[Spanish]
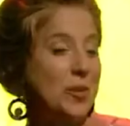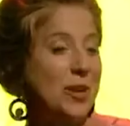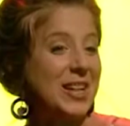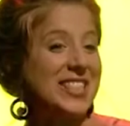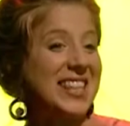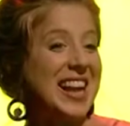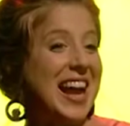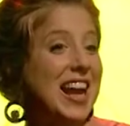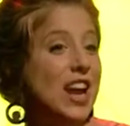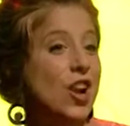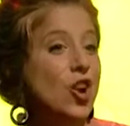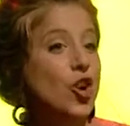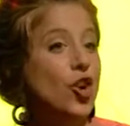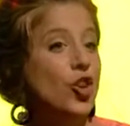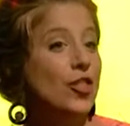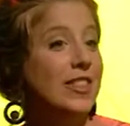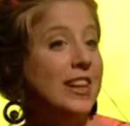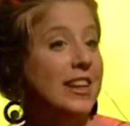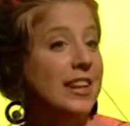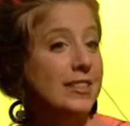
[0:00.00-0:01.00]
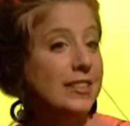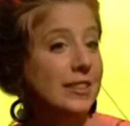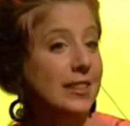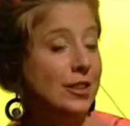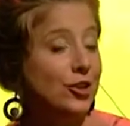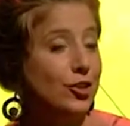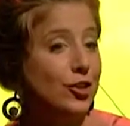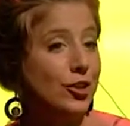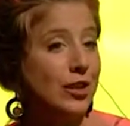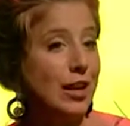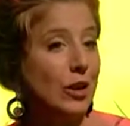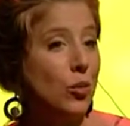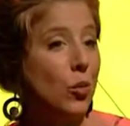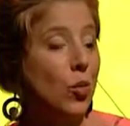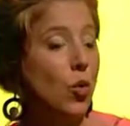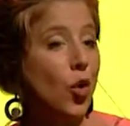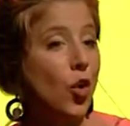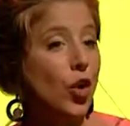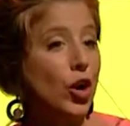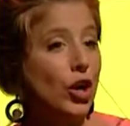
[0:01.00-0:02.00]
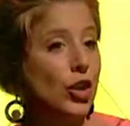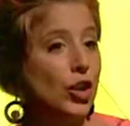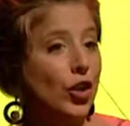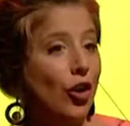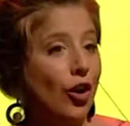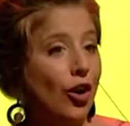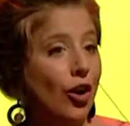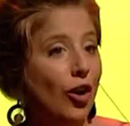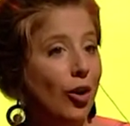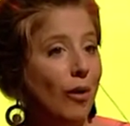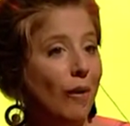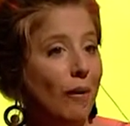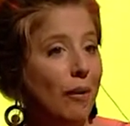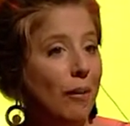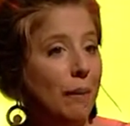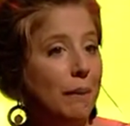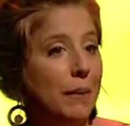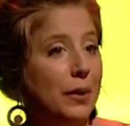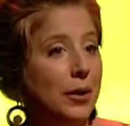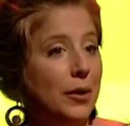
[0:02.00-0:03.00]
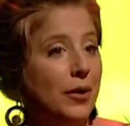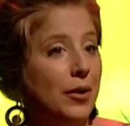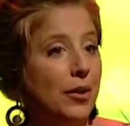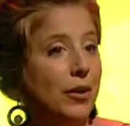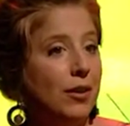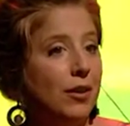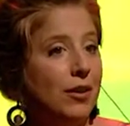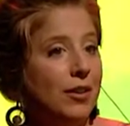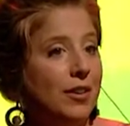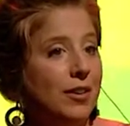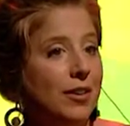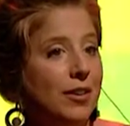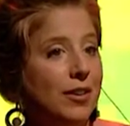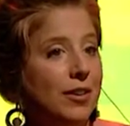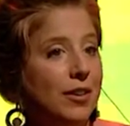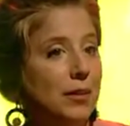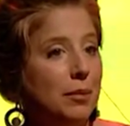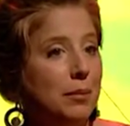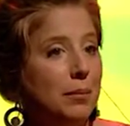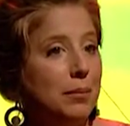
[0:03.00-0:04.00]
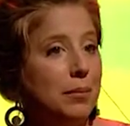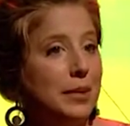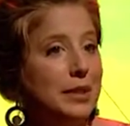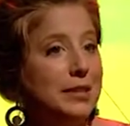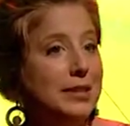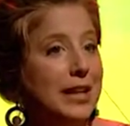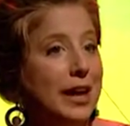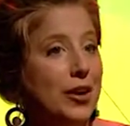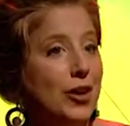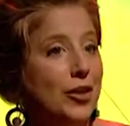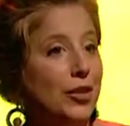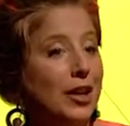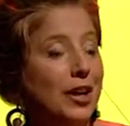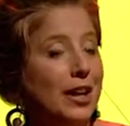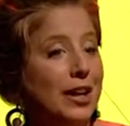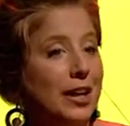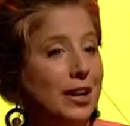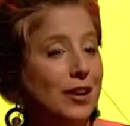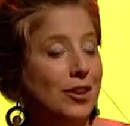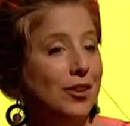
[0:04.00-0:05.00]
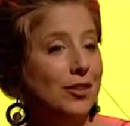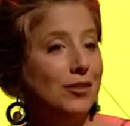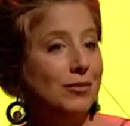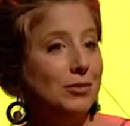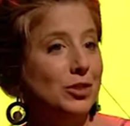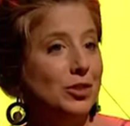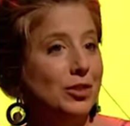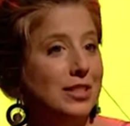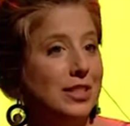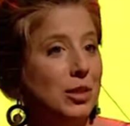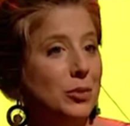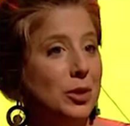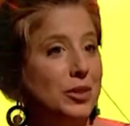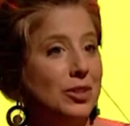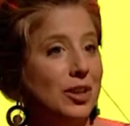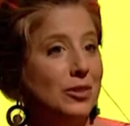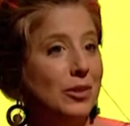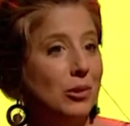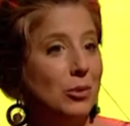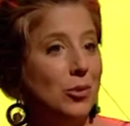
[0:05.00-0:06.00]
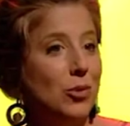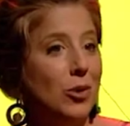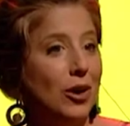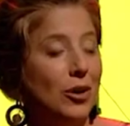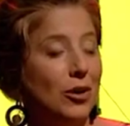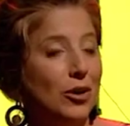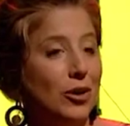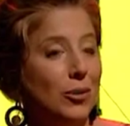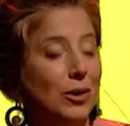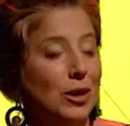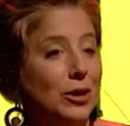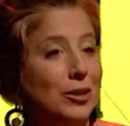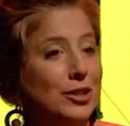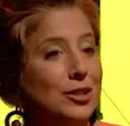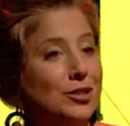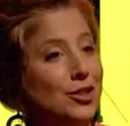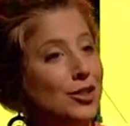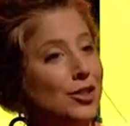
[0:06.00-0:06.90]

por hacer algo de la selección, algún corto medio eh, bizarro de género, no sé, secuestrando a algún jugador o algo de eso.